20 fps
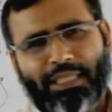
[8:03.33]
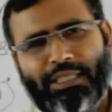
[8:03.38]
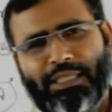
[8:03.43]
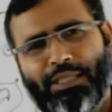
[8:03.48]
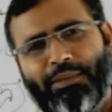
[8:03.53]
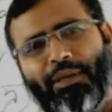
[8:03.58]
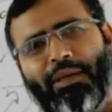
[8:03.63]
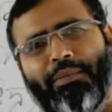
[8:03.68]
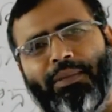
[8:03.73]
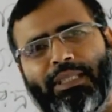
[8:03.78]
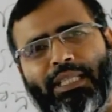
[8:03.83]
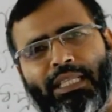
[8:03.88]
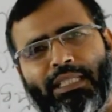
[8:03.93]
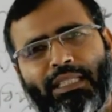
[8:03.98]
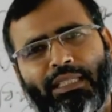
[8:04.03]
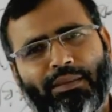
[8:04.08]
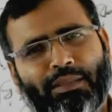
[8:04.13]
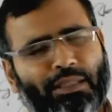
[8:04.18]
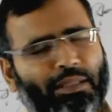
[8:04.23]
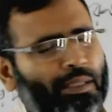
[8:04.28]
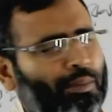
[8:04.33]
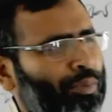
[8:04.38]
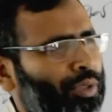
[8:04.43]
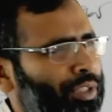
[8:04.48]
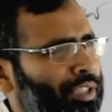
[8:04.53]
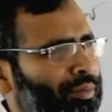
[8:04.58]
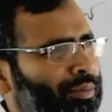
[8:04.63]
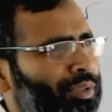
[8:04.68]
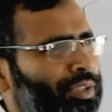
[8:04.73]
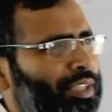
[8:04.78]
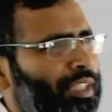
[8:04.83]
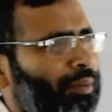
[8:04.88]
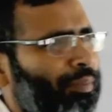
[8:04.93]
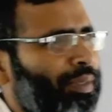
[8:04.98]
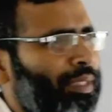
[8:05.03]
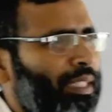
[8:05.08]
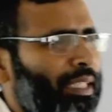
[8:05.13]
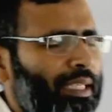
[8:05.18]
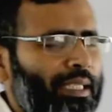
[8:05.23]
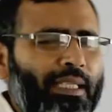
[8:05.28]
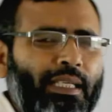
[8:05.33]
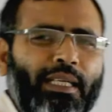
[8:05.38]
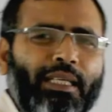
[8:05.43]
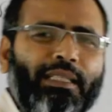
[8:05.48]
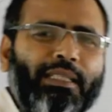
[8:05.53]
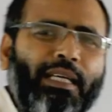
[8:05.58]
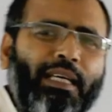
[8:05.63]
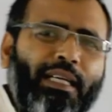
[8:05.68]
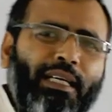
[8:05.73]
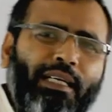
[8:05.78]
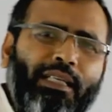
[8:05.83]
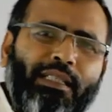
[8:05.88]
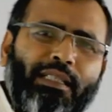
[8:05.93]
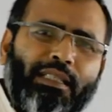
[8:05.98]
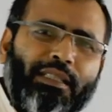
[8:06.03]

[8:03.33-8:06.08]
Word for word: যেভাবে তাদেরকে মতামত চাপিয়ে দেয় তারা